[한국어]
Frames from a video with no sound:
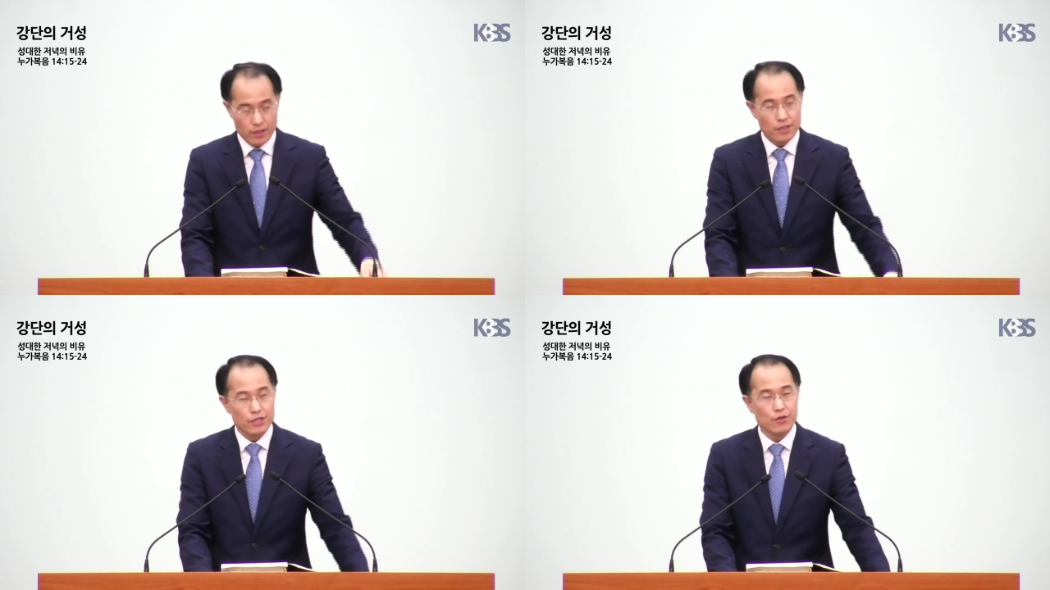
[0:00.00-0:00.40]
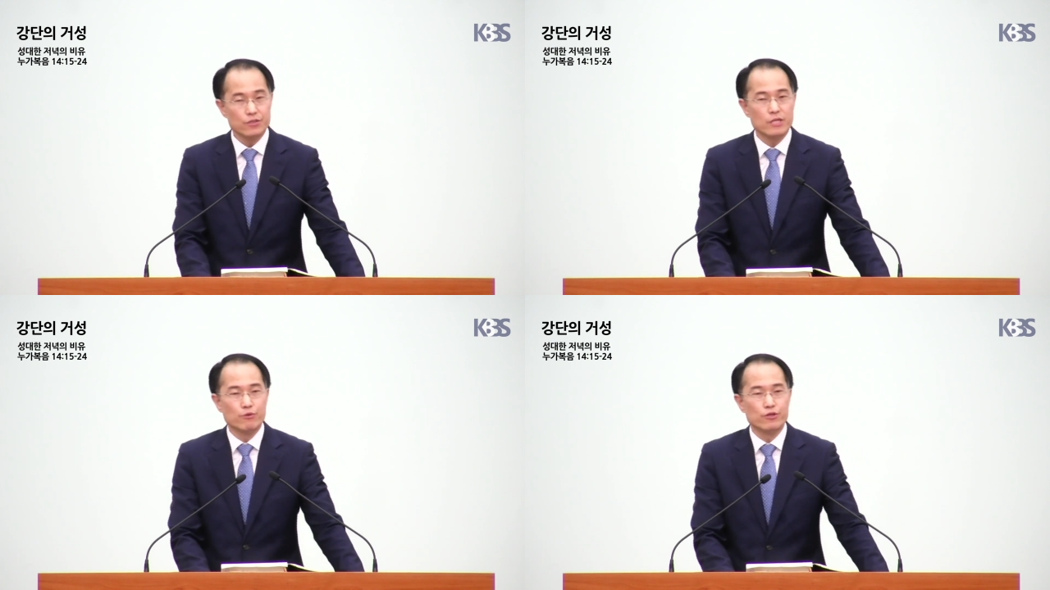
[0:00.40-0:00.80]
이런
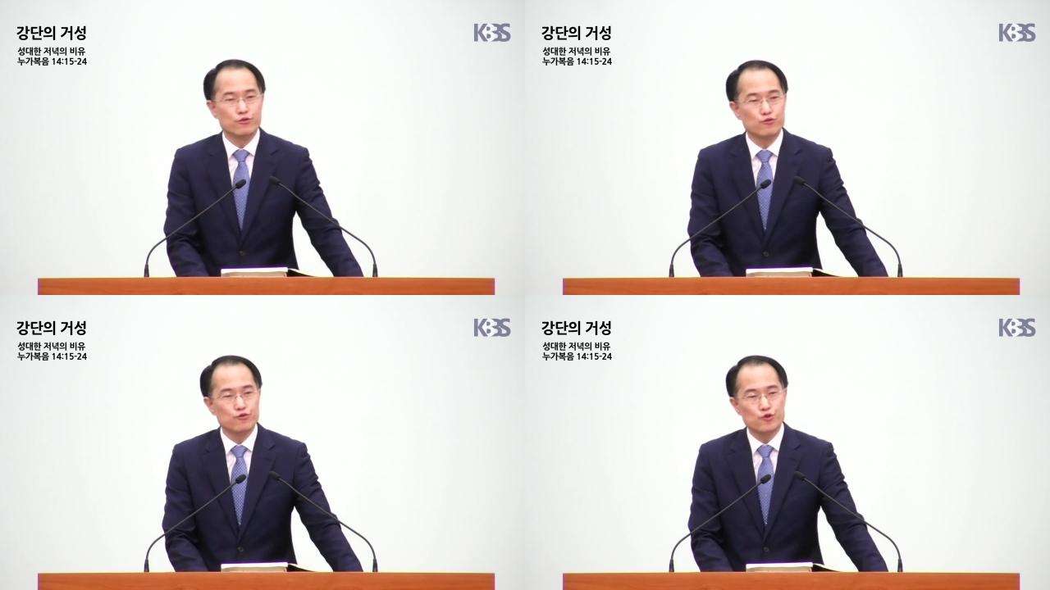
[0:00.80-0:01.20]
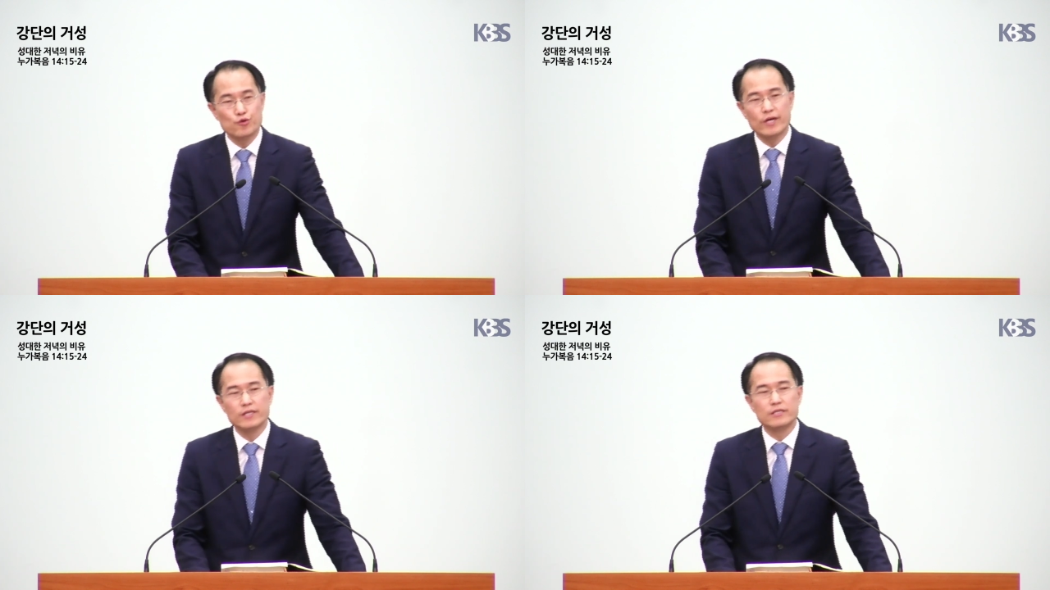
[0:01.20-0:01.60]
질문은
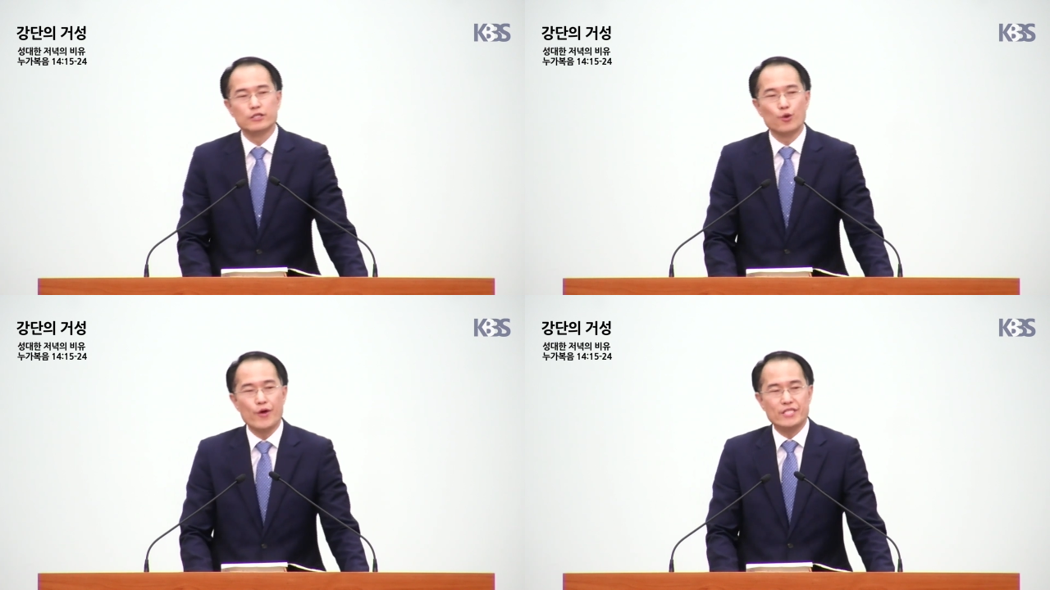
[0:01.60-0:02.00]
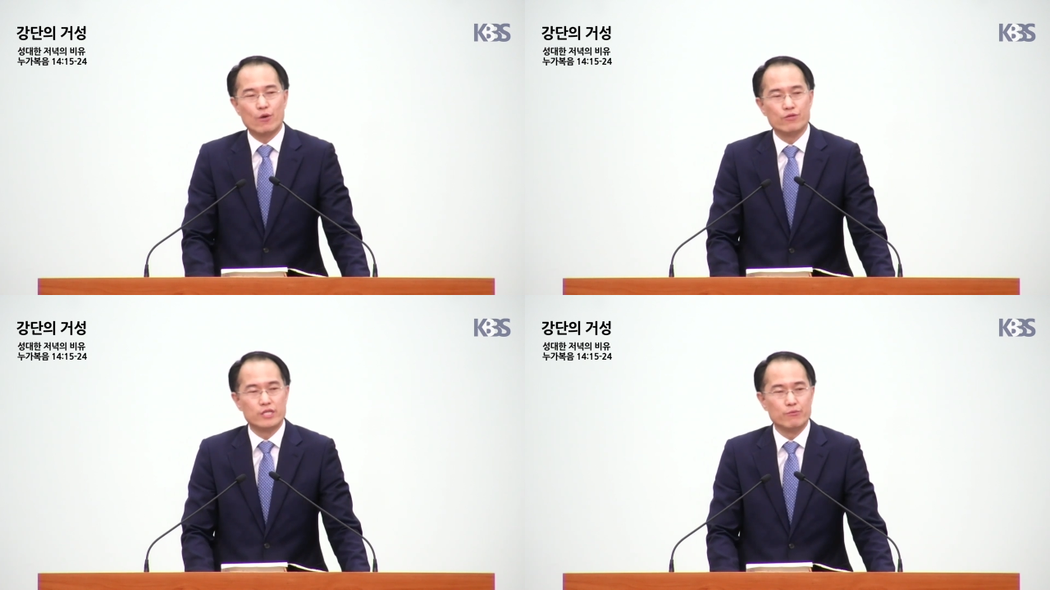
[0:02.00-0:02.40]
순수한 의도에서
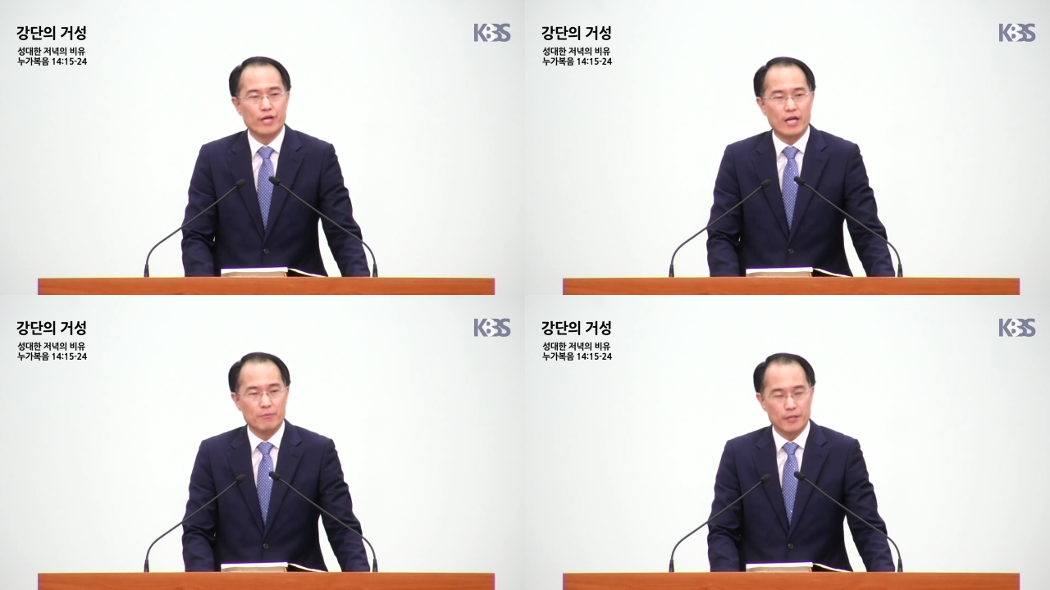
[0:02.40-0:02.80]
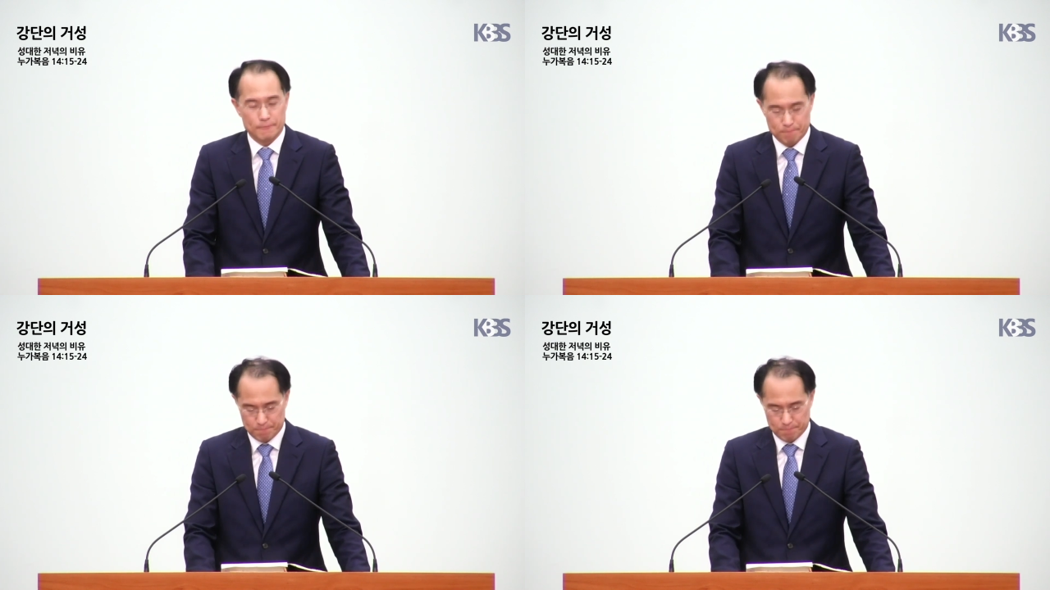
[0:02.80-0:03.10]
나온 질문이 아닙니다.